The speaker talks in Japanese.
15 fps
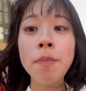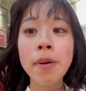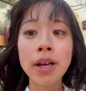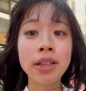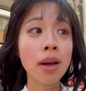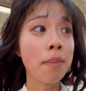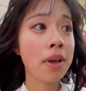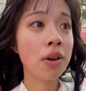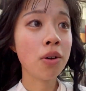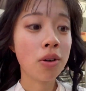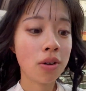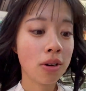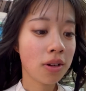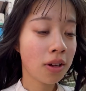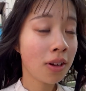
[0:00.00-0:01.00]
ルパイ食べよ
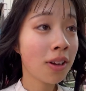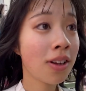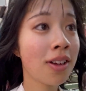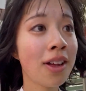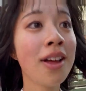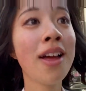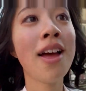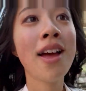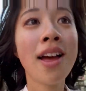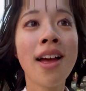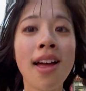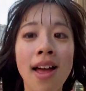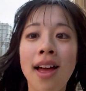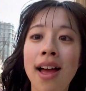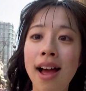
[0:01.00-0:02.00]
う
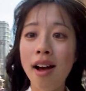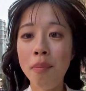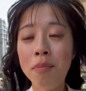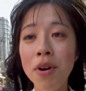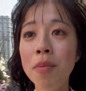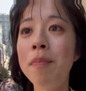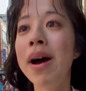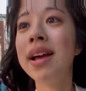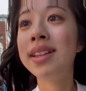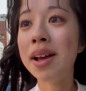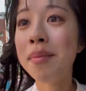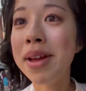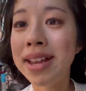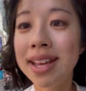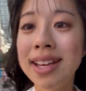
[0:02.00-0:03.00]
アップルパイ
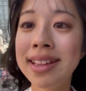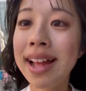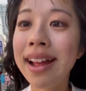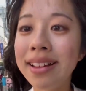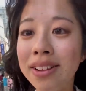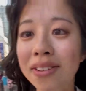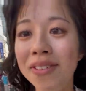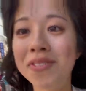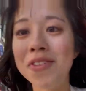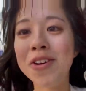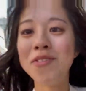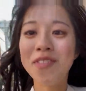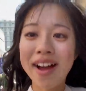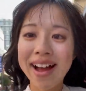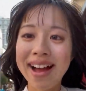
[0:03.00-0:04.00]
食べに行きたいと思
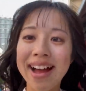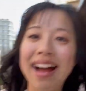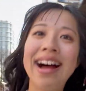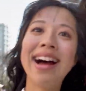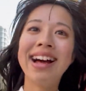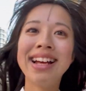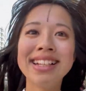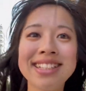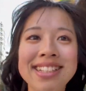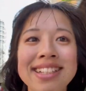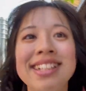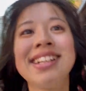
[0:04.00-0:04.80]
います